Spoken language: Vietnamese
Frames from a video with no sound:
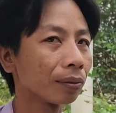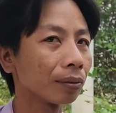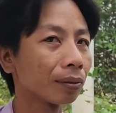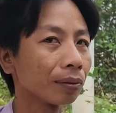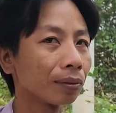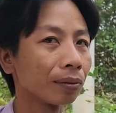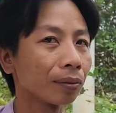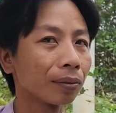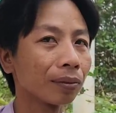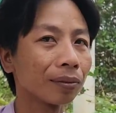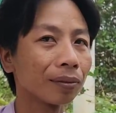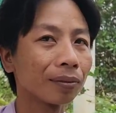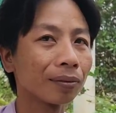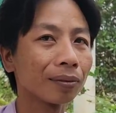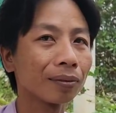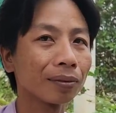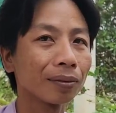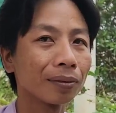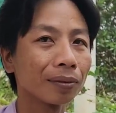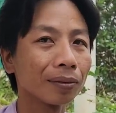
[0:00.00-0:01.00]
đối với anh nó
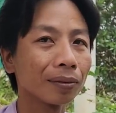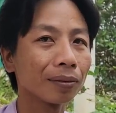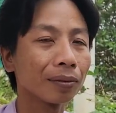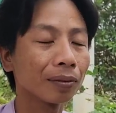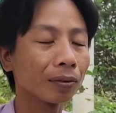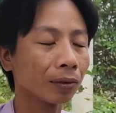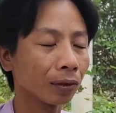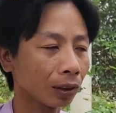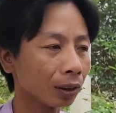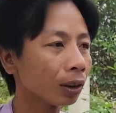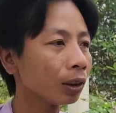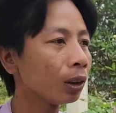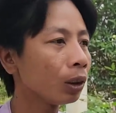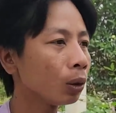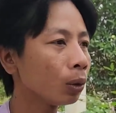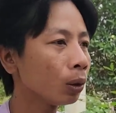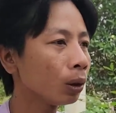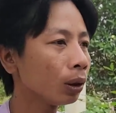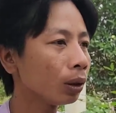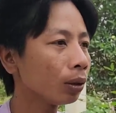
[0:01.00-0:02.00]
vui dữ không
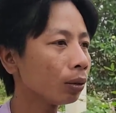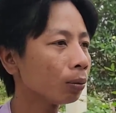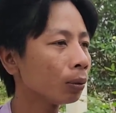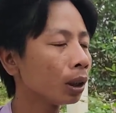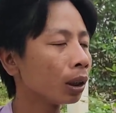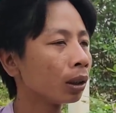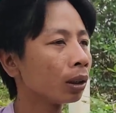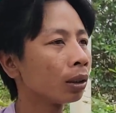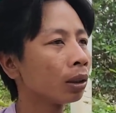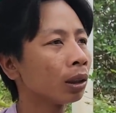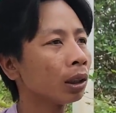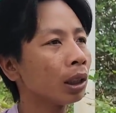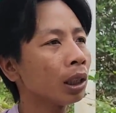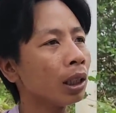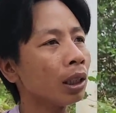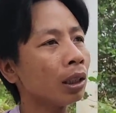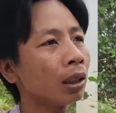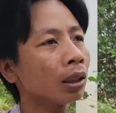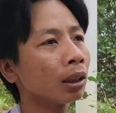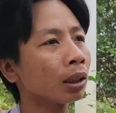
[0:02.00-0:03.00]
vui mừng cái
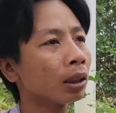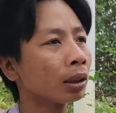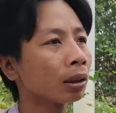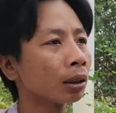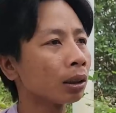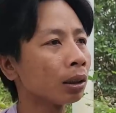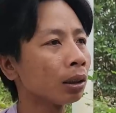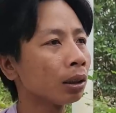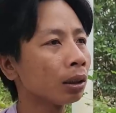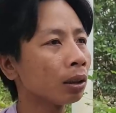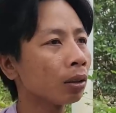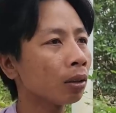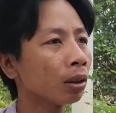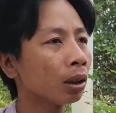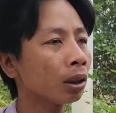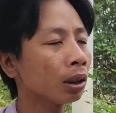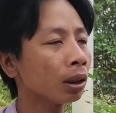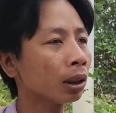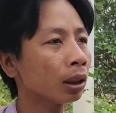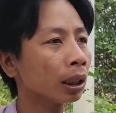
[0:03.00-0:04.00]
chế rồi
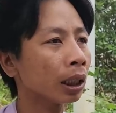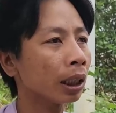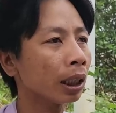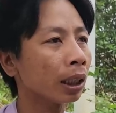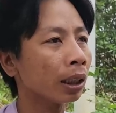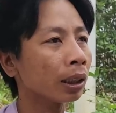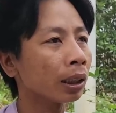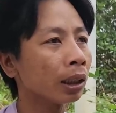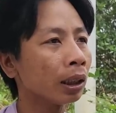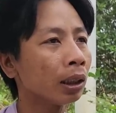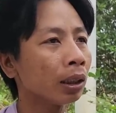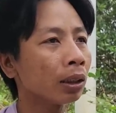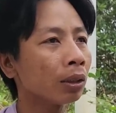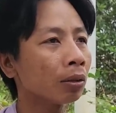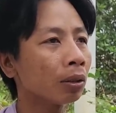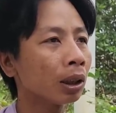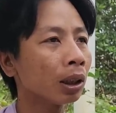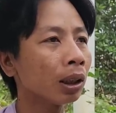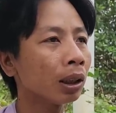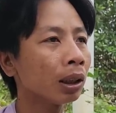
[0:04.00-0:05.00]
có nhà riêng
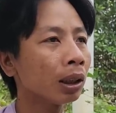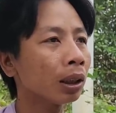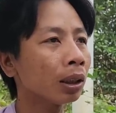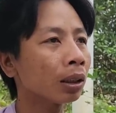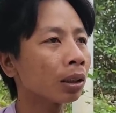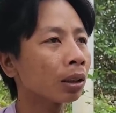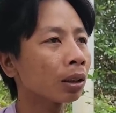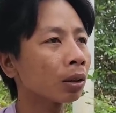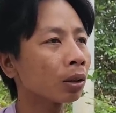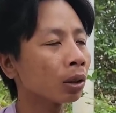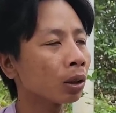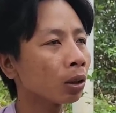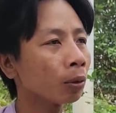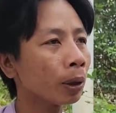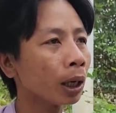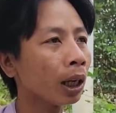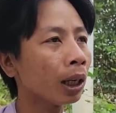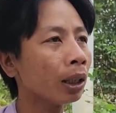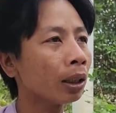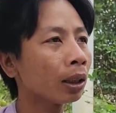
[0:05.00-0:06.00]
đồ này kia cho
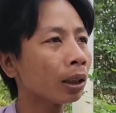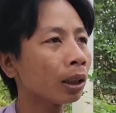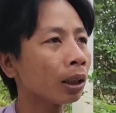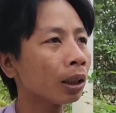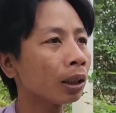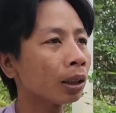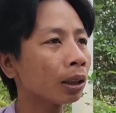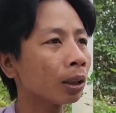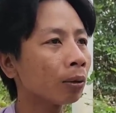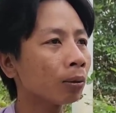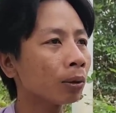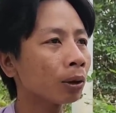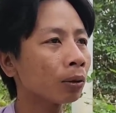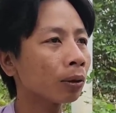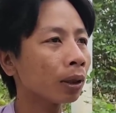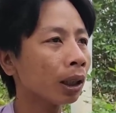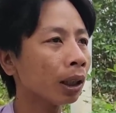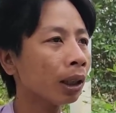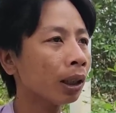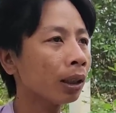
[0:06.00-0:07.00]
do bả lên sống
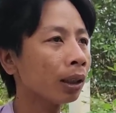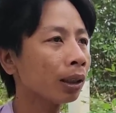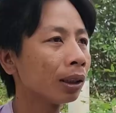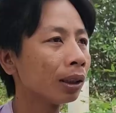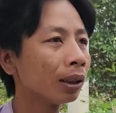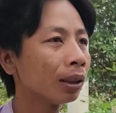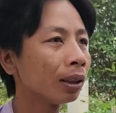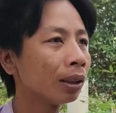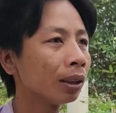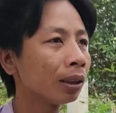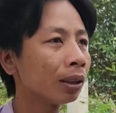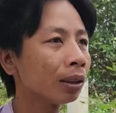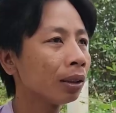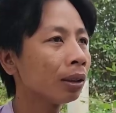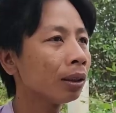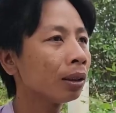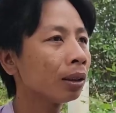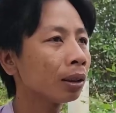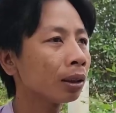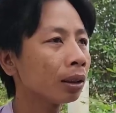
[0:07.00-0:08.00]
cho khỏe
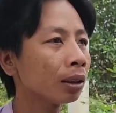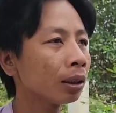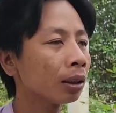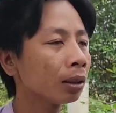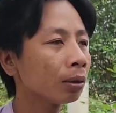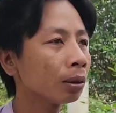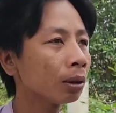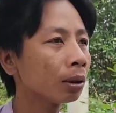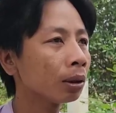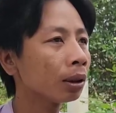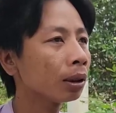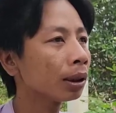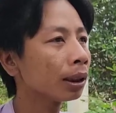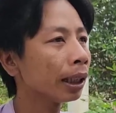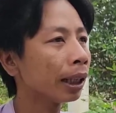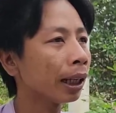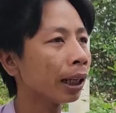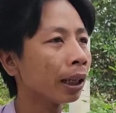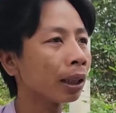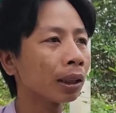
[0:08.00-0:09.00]
à,
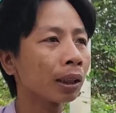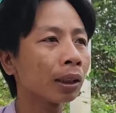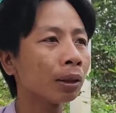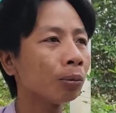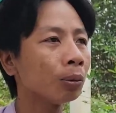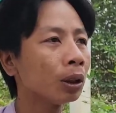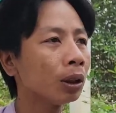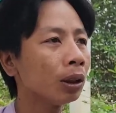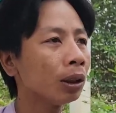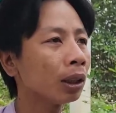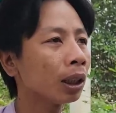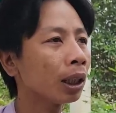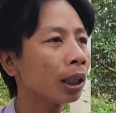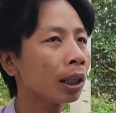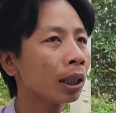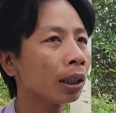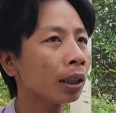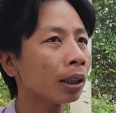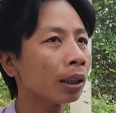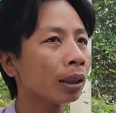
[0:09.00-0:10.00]
nhà thì mướn
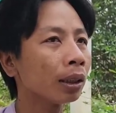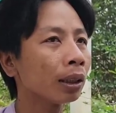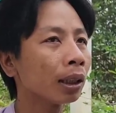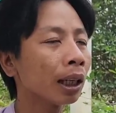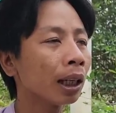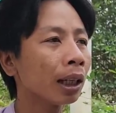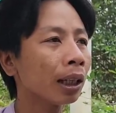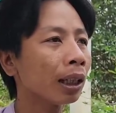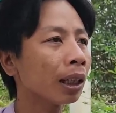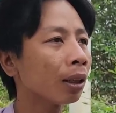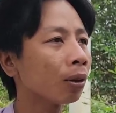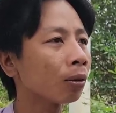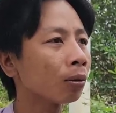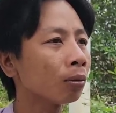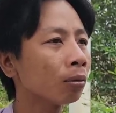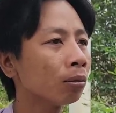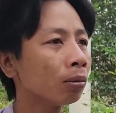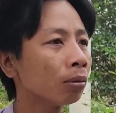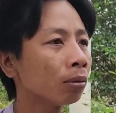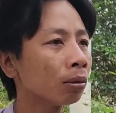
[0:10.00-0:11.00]
thuê thì tháng nào
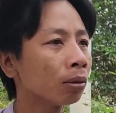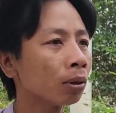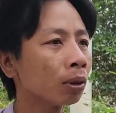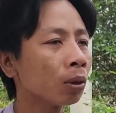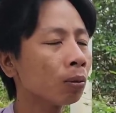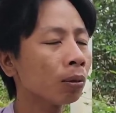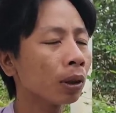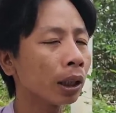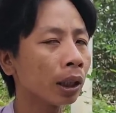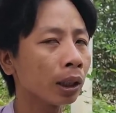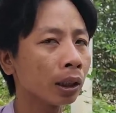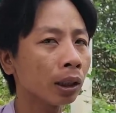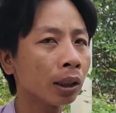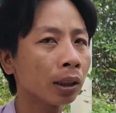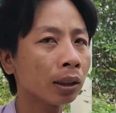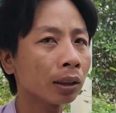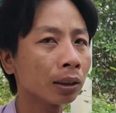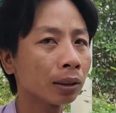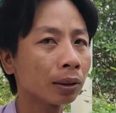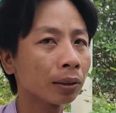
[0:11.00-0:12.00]
cũng tốn tiền
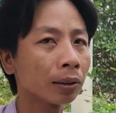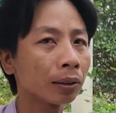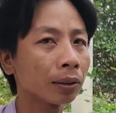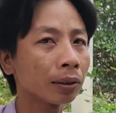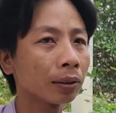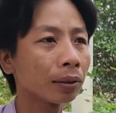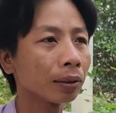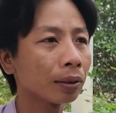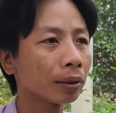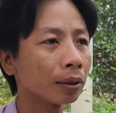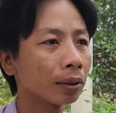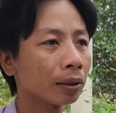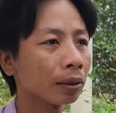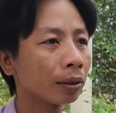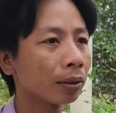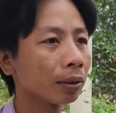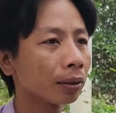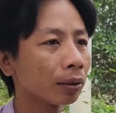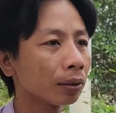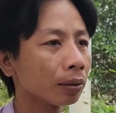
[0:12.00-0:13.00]
hết ừ.
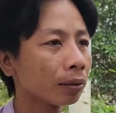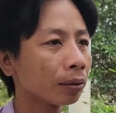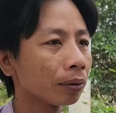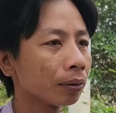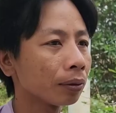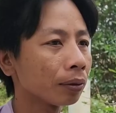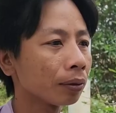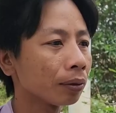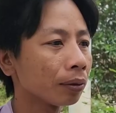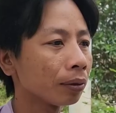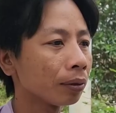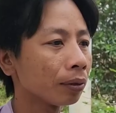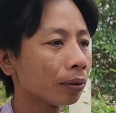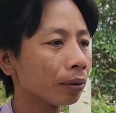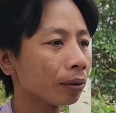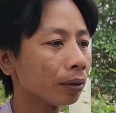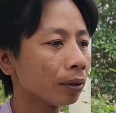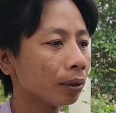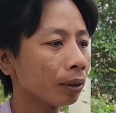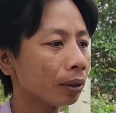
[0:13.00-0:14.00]

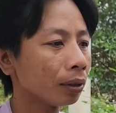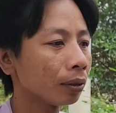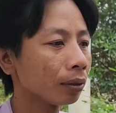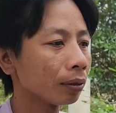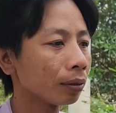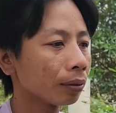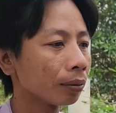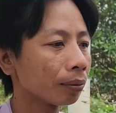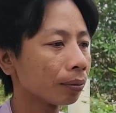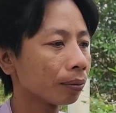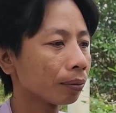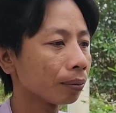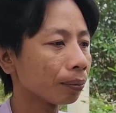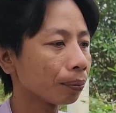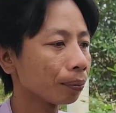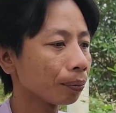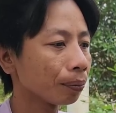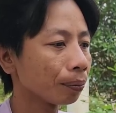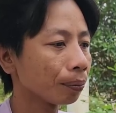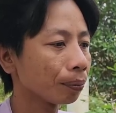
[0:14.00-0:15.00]
ngày xưa thì à,